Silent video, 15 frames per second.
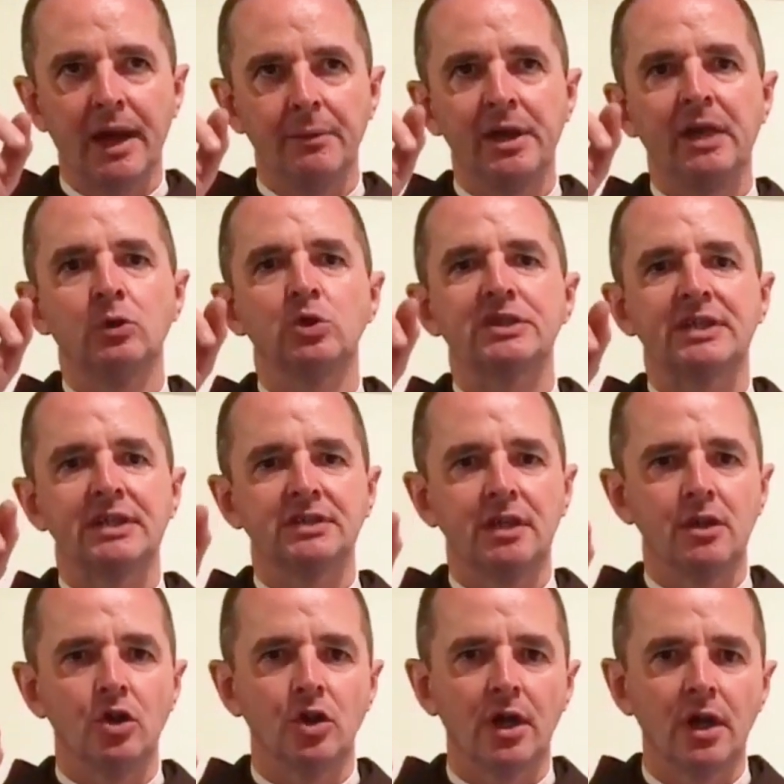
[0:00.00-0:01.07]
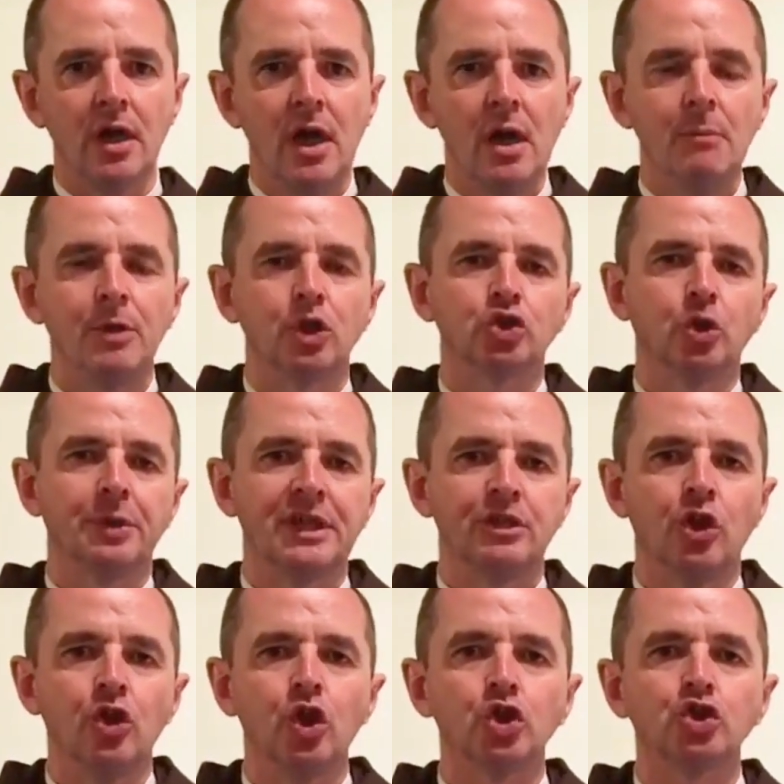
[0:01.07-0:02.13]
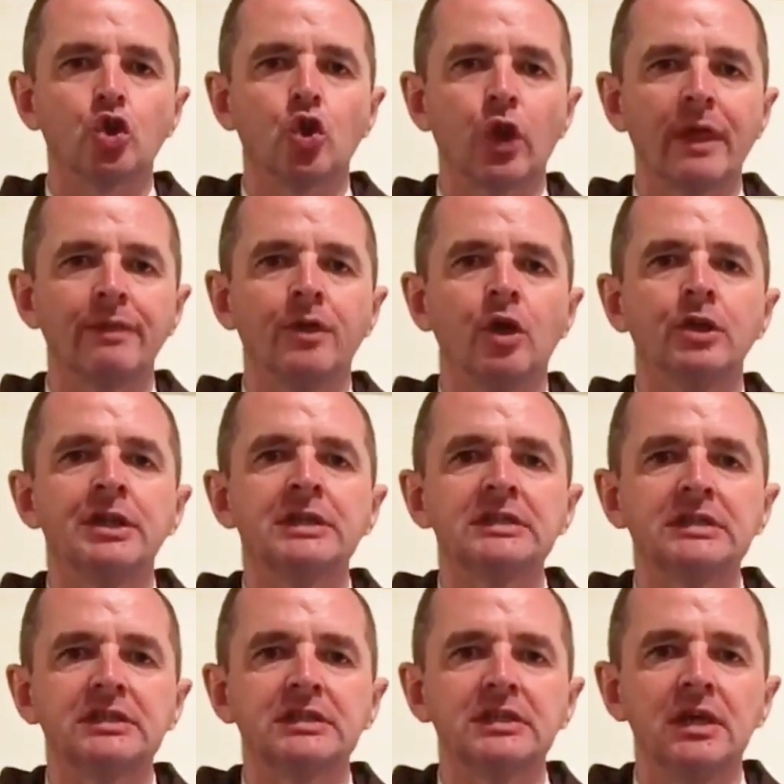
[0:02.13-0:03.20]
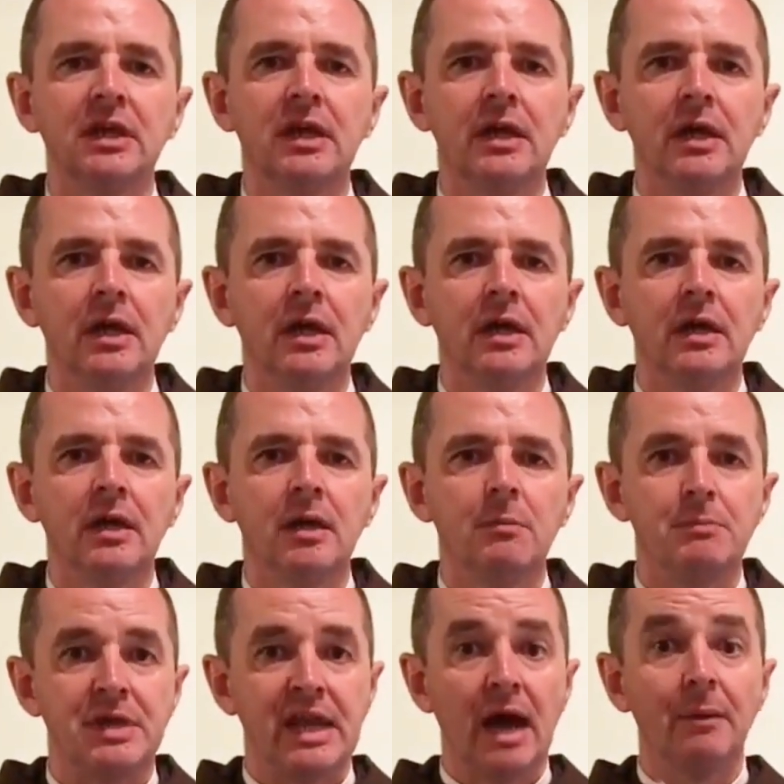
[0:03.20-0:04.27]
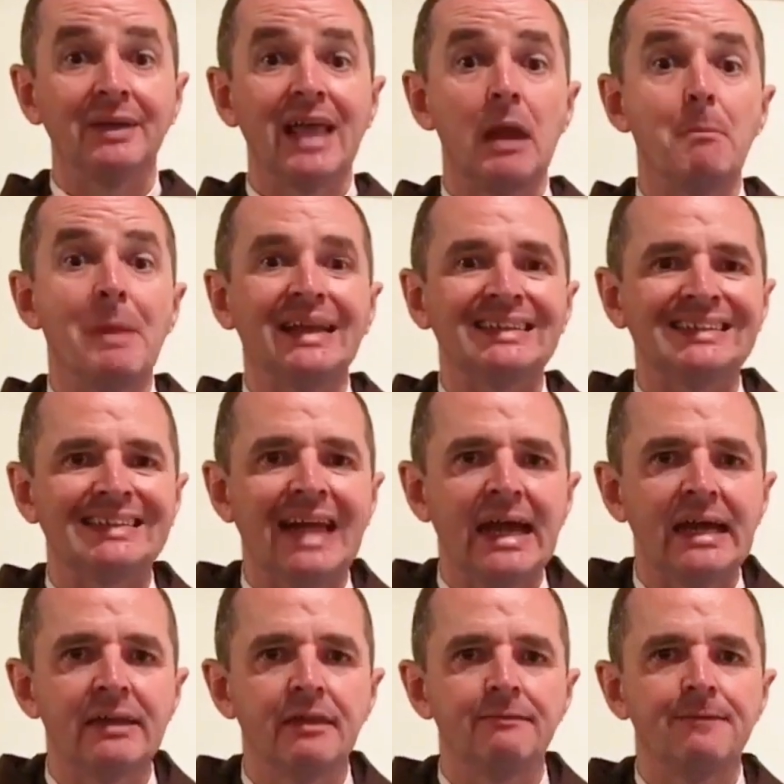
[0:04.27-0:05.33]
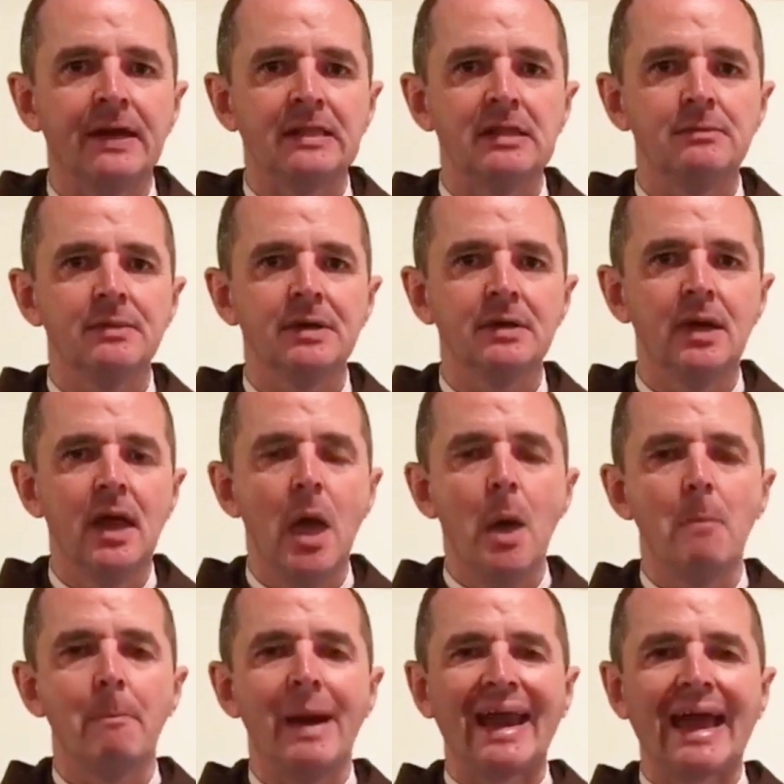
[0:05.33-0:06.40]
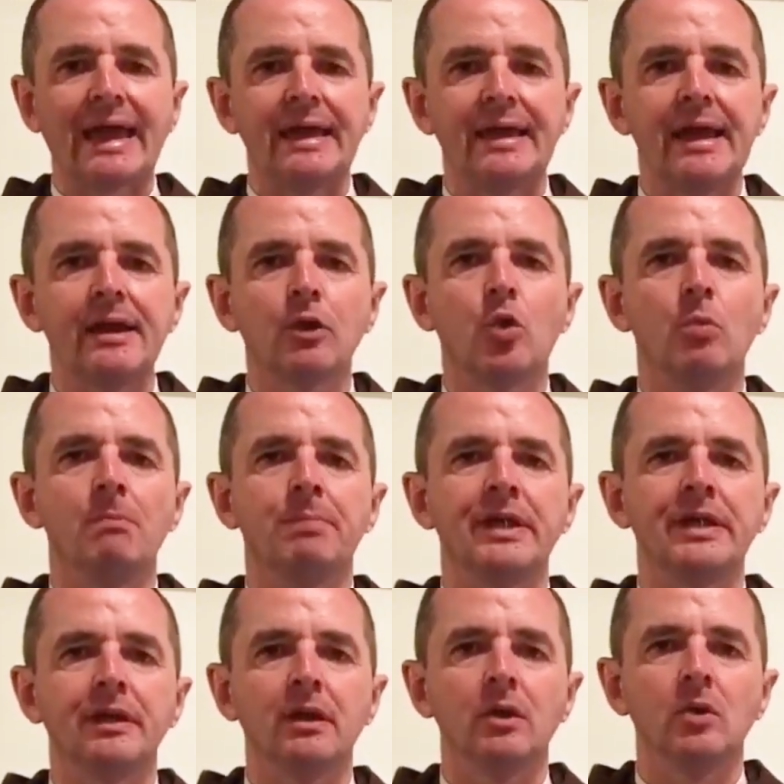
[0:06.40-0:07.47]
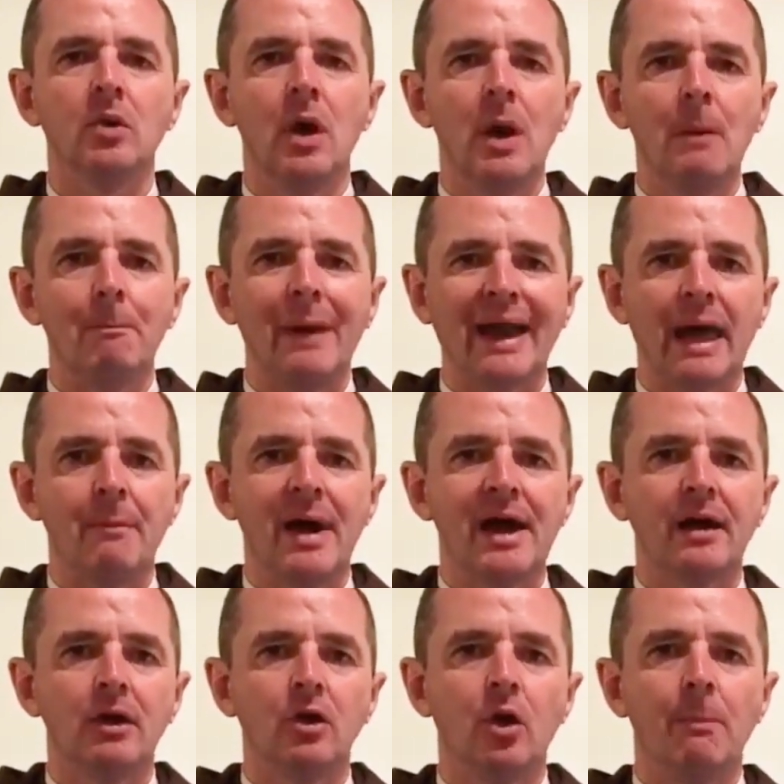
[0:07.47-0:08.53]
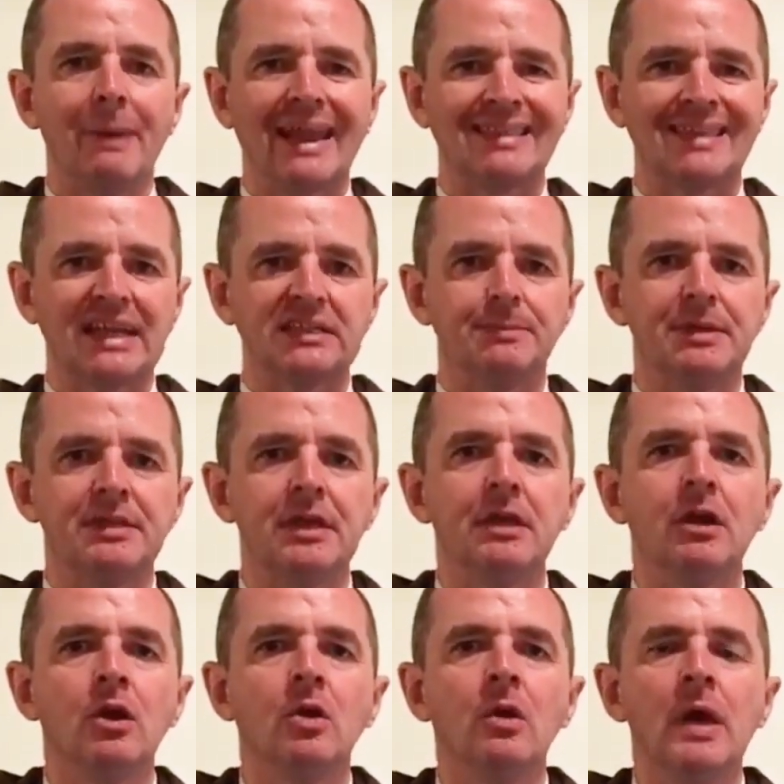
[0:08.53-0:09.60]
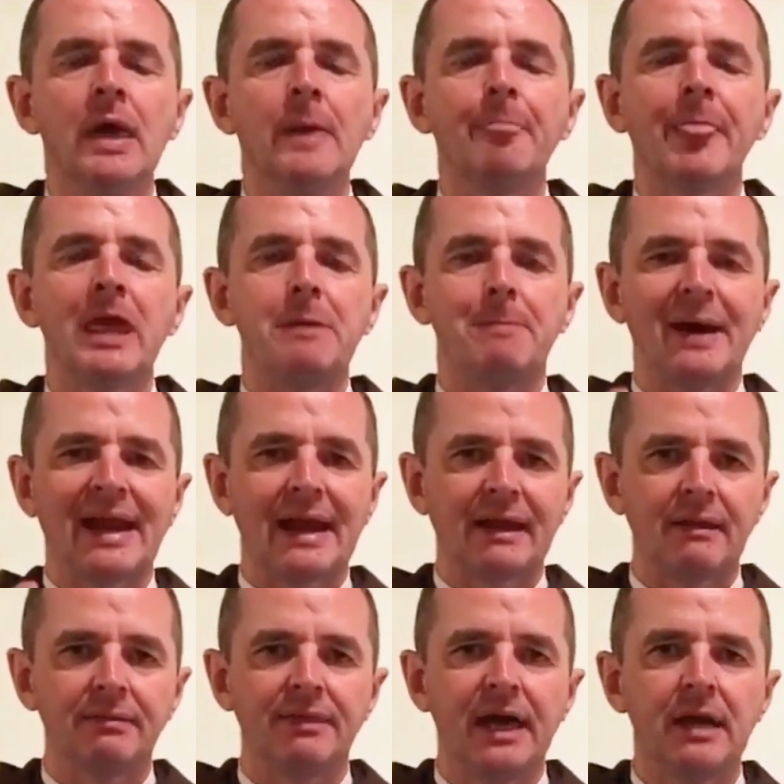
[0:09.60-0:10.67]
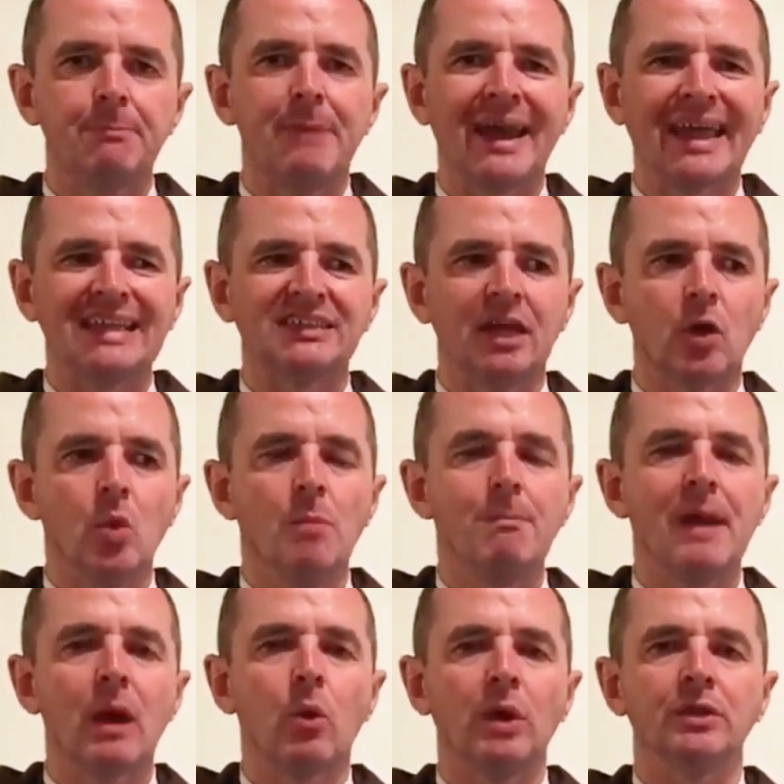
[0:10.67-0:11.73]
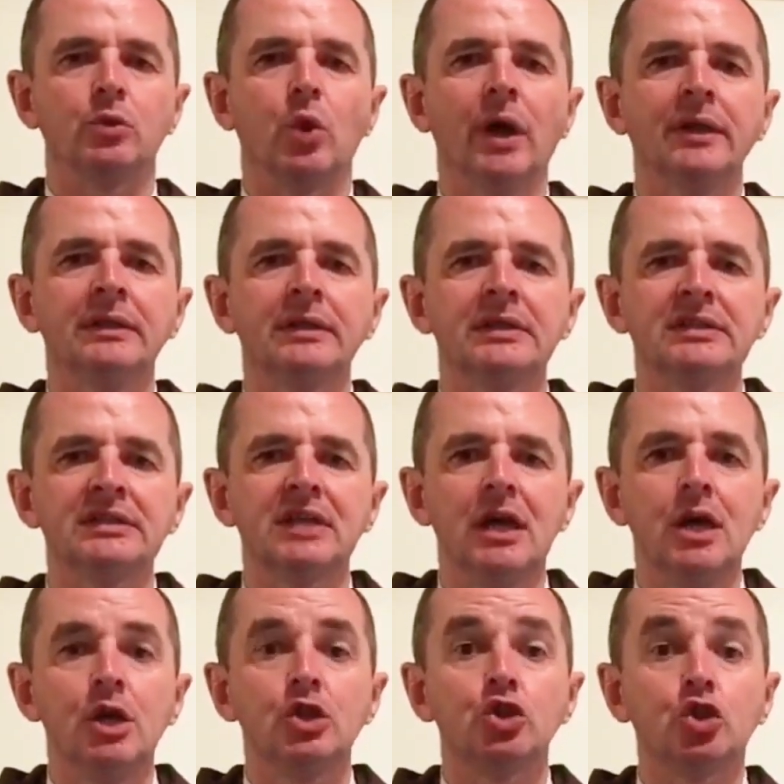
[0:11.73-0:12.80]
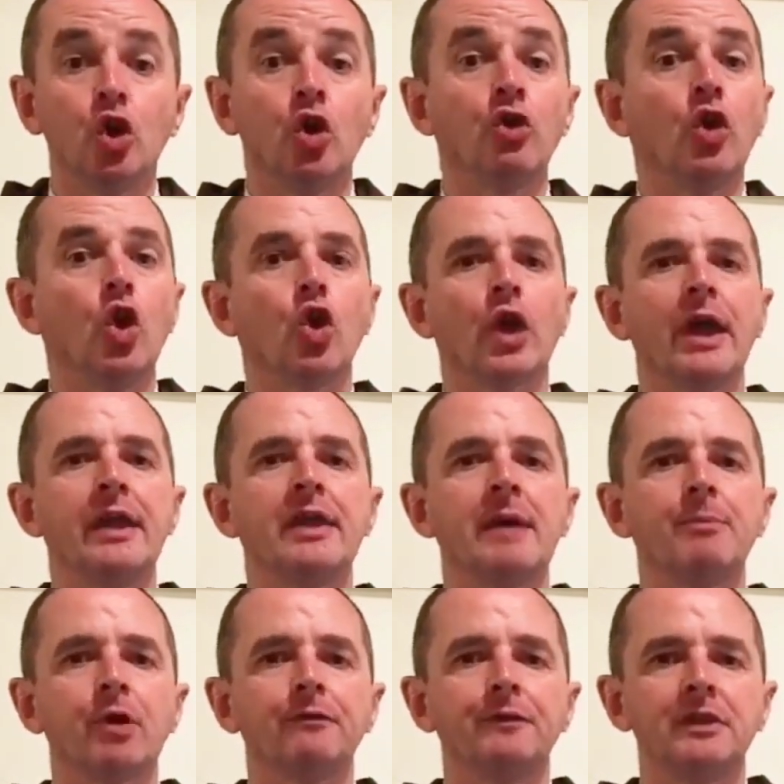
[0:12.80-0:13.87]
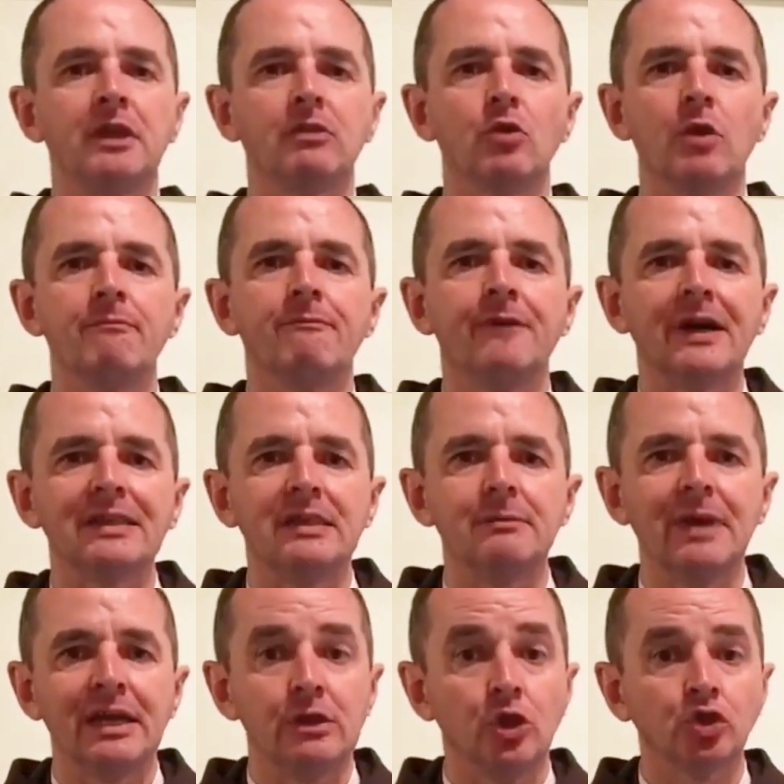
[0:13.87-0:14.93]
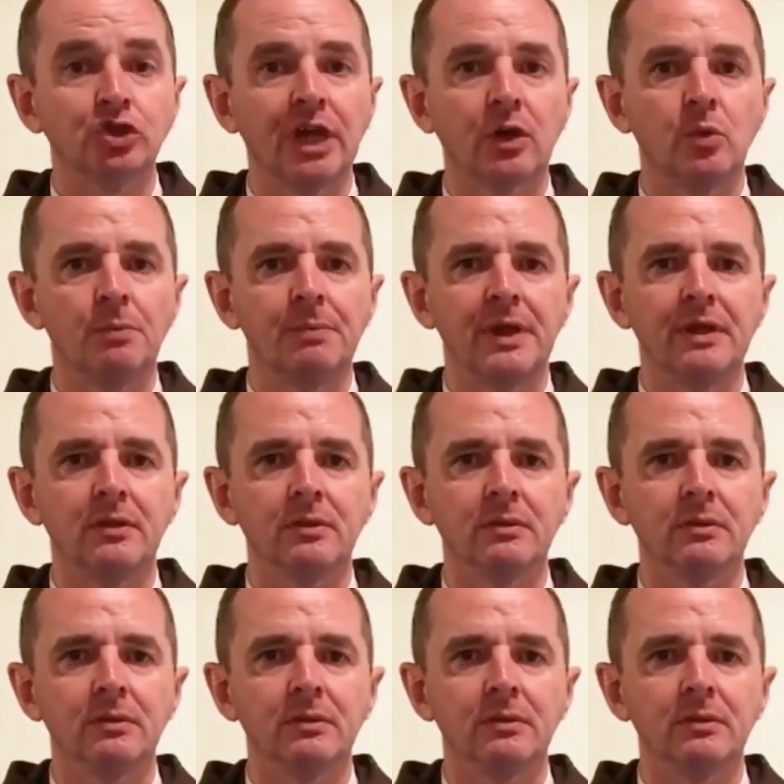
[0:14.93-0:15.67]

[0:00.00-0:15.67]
ver a Nuestra Señora, pero sobre todo los corazones miraban al mensaje de Fátima para querer cumplirlo, para amarlo, para transmitirlo y para rezar para que se cumpla cuanto antes todo lo que ella profetizó en Fátima y no se cumplió.